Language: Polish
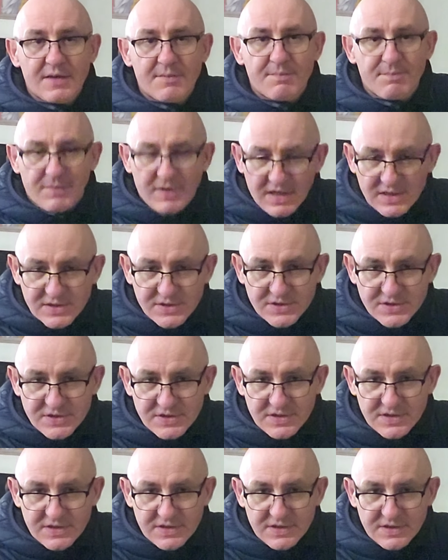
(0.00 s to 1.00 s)

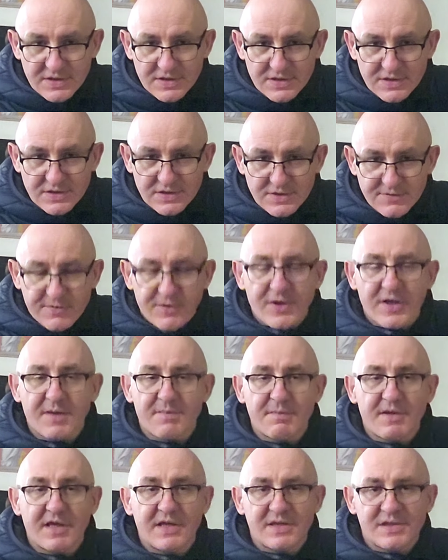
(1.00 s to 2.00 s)
Masz swoje
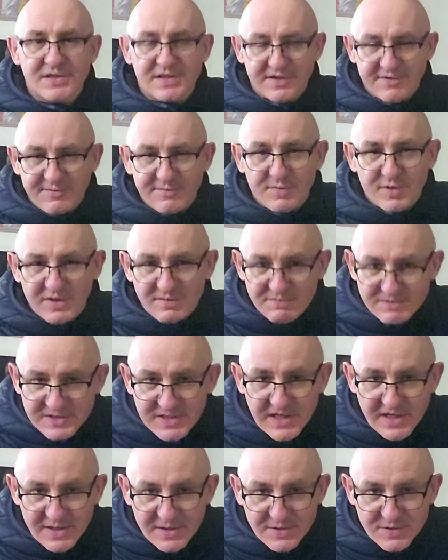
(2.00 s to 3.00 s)
miejsce w moim
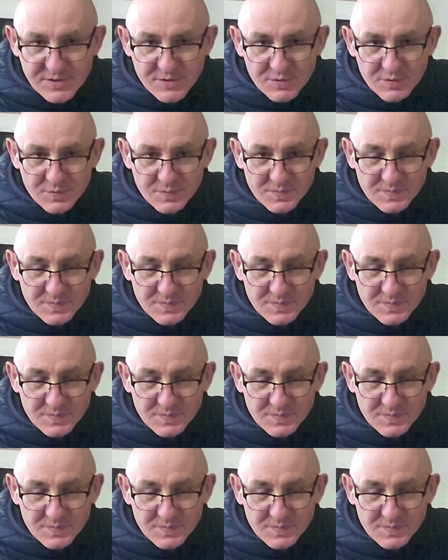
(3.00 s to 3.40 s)
sercu.